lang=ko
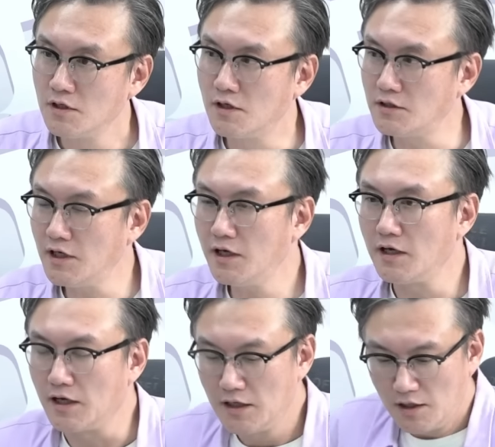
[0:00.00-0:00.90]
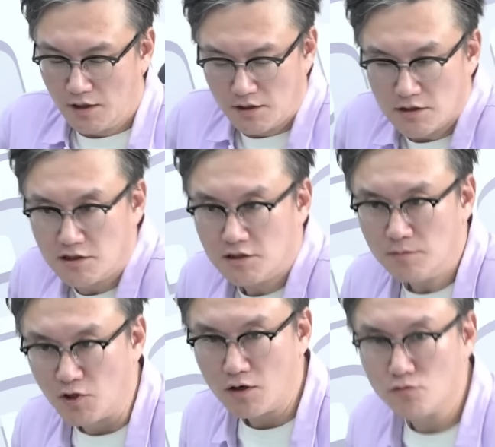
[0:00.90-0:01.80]
그때
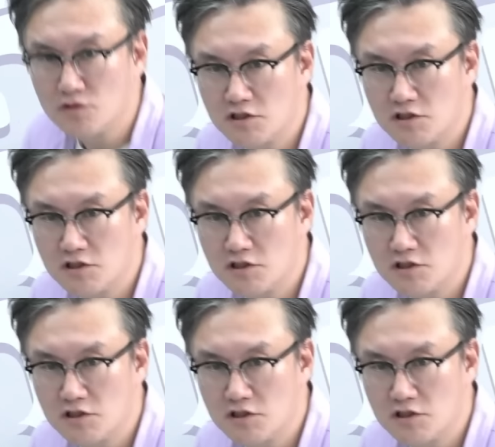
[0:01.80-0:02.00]
지금 러,